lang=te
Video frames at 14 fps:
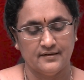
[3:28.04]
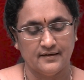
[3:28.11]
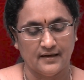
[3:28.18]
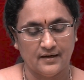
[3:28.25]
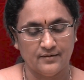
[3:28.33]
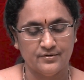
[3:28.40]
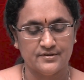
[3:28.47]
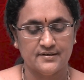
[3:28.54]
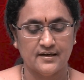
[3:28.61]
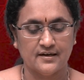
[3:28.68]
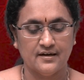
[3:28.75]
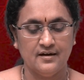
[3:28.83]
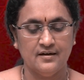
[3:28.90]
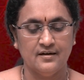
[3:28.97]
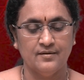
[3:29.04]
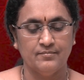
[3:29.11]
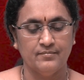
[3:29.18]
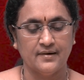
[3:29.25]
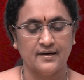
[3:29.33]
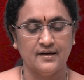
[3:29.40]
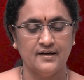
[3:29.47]
కళ వచ్చాక
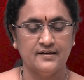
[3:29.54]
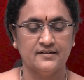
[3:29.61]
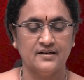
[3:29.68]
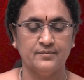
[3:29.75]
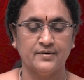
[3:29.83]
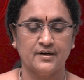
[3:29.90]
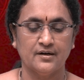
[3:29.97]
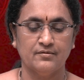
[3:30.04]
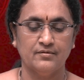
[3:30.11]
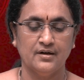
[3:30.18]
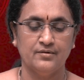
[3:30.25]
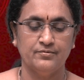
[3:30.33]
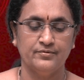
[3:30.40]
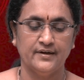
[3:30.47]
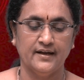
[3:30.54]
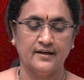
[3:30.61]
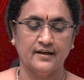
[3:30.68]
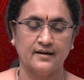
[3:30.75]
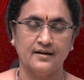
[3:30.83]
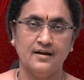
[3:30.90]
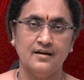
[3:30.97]
మరల నిద్ర పట్టకుండా ఉంటే
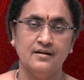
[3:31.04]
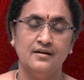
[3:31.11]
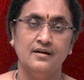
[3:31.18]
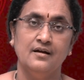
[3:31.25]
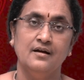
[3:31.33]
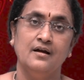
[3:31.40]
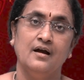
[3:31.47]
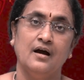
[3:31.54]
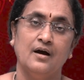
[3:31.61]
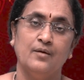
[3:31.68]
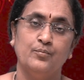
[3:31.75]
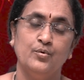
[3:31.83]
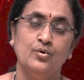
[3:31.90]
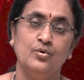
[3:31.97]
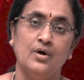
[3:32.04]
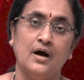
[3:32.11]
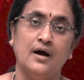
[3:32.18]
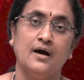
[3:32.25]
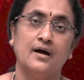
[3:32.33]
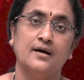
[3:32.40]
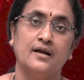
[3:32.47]
కనుక అప్పుడు
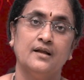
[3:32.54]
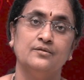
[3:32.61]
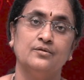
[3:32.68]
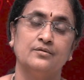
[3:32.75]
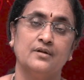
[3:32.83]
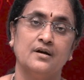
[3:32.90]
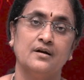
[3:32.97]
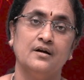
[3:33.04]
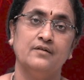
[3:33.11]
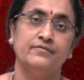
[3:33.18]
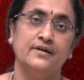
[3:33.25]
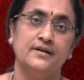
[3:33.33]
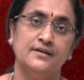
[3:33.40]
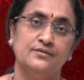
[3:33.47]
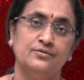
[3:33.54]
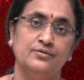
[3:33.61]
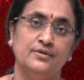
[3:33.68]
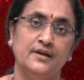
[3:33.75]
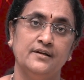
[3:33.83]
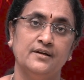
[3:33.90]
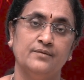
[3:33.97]
ఆ కళ తొందరగా
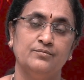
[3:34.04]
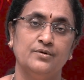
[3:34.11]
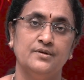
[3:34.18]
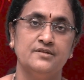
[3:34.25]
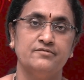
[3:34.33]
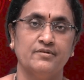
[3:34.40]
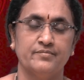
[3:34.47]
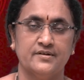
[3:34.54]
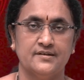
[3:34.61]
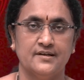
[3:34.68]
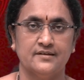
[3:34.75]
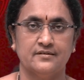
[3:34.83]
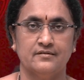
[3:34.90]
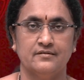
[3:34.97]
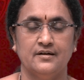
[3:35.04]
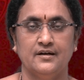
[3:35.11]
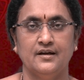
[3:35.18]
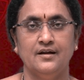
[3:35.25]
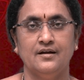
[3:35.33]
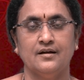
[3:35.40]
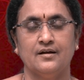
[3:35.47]
ఫలిస్తుంది అని చెప్తుంది స్వప్న శాస్త్రం
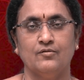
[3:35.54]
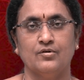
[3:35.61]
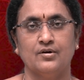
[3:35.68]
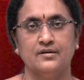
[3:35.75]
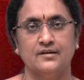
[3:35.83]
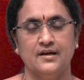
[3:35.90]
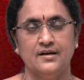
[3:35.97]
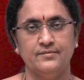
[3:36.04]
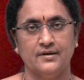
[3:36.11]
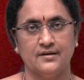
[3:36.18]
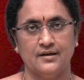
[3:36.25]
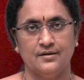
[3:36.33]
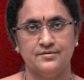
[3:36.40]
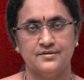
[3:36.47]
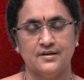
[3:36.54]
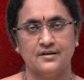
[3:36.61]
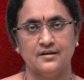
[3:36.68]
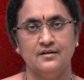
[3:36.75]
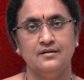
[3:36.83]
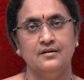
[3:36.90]
అంటే ఒకసారి మనకు కళ వచ్చాక